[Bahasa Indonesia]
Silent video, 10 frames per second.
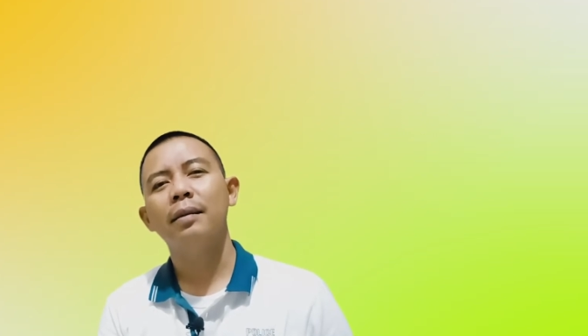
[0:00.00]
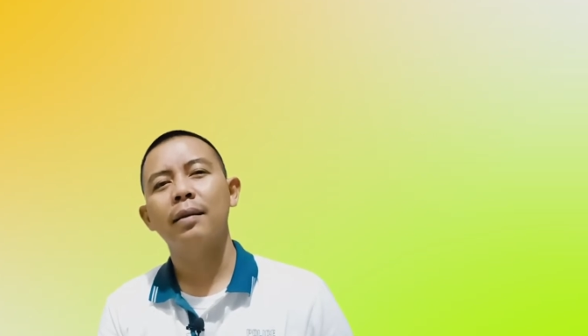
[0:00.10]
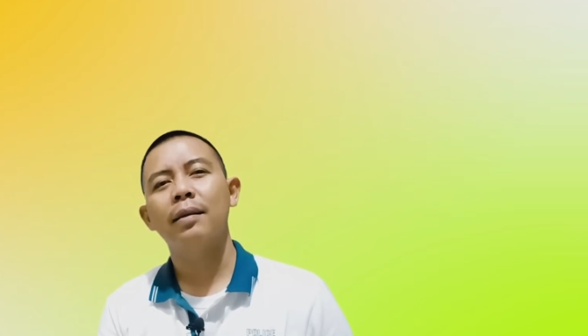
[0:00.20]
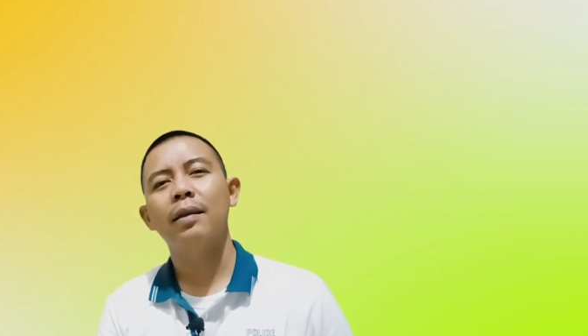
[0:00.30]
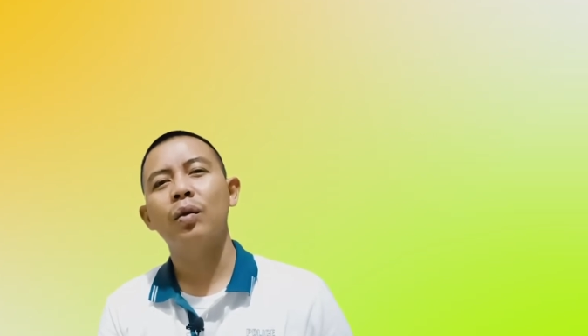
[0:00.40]

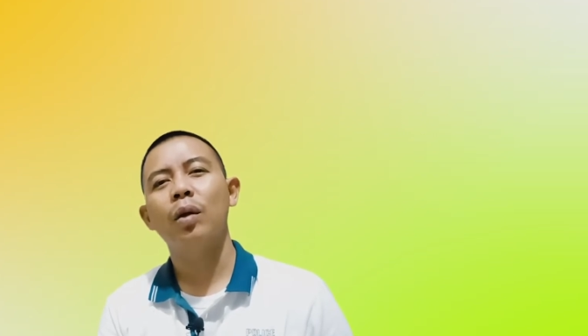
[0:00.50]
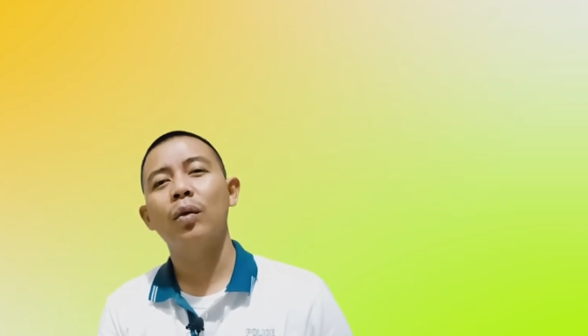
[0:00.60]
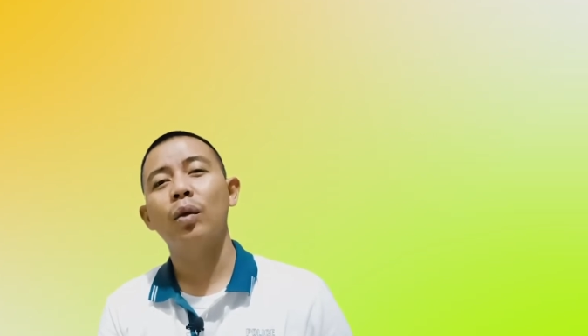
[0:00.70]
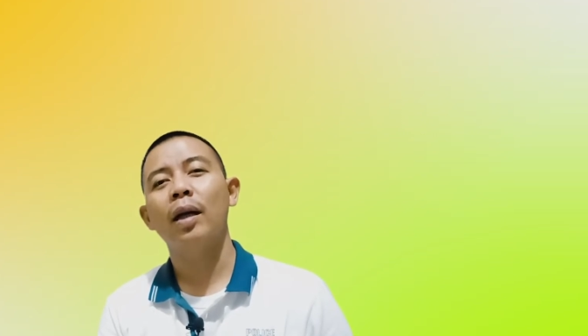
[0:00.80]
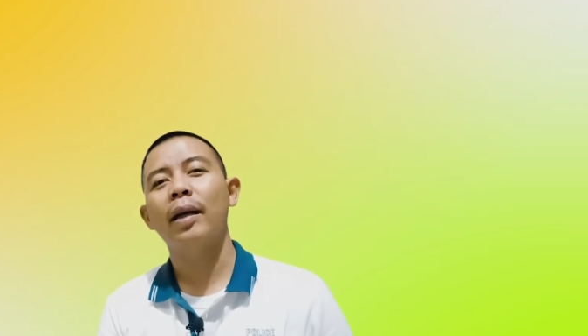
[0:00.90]

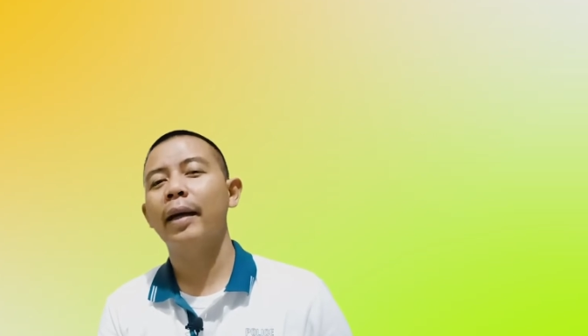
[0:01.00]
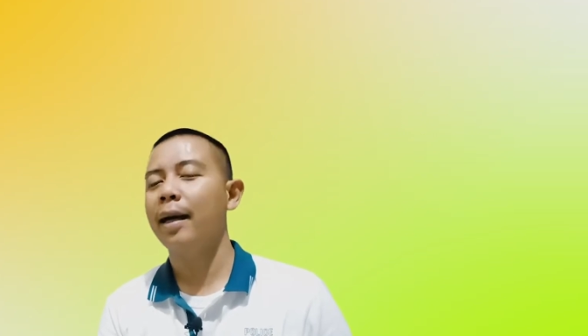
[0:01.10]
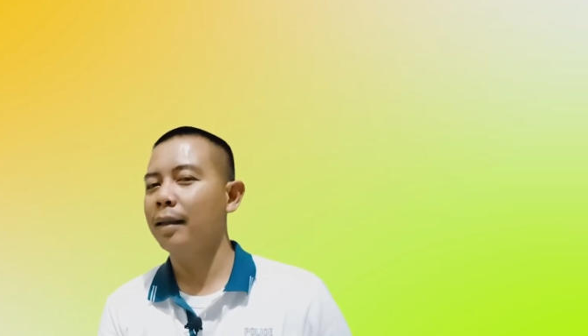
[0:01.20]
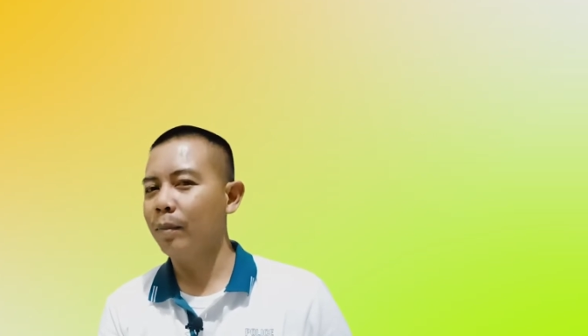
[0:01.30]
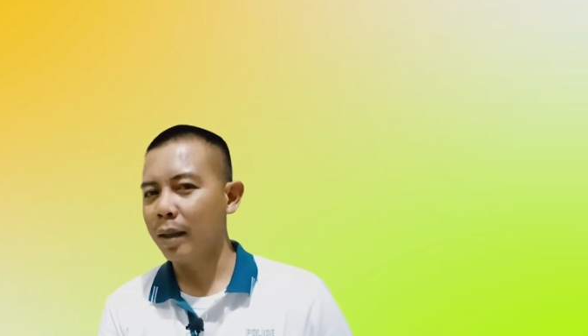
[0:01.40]
sesuatu yang
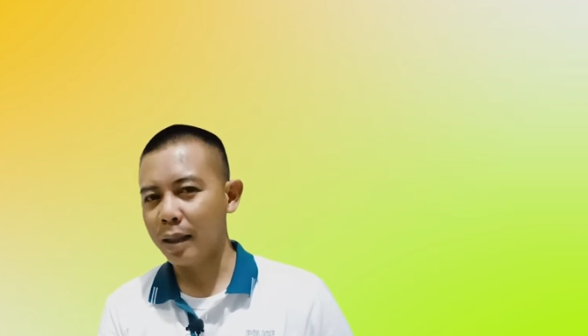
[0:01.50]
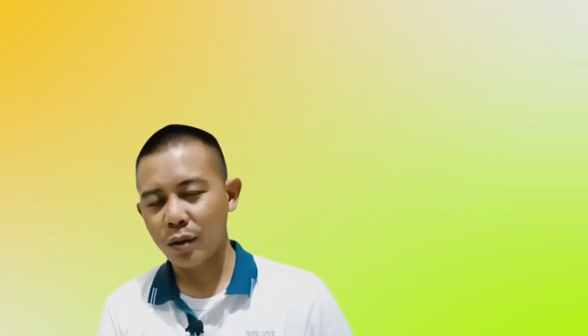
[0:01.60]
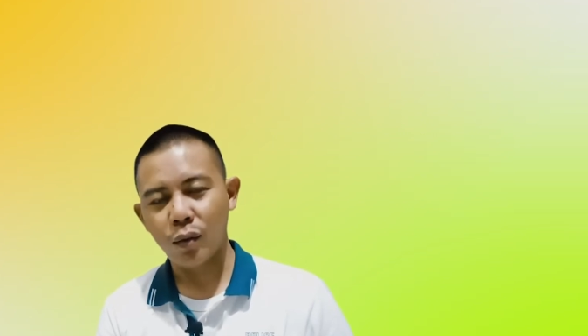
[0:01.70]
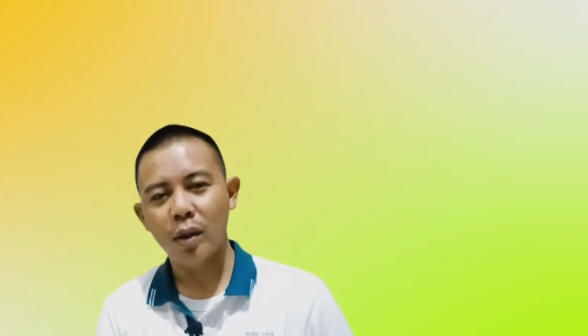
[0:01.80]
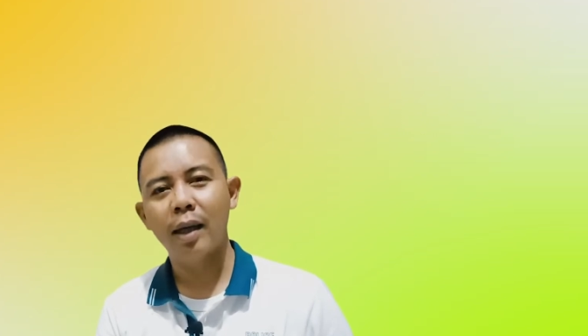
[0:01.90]
negatif ada
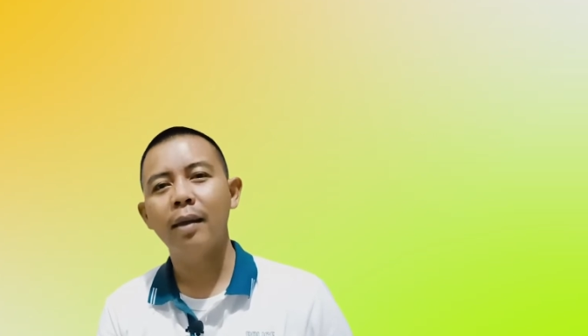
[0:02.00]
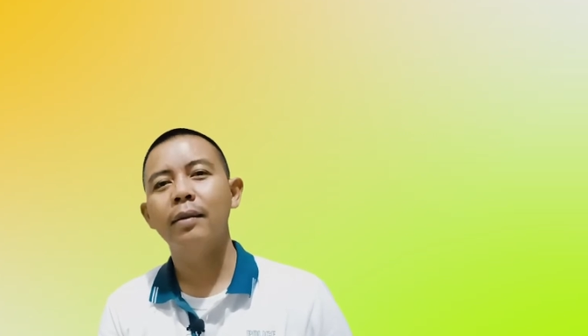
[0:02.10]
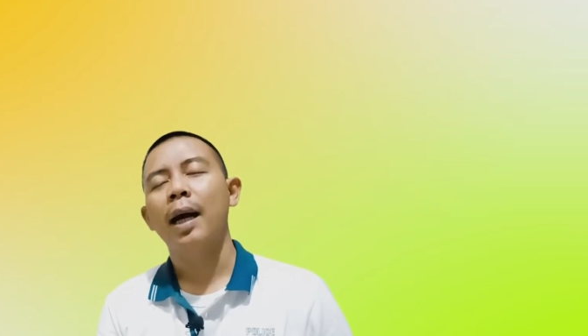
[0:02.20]
juga.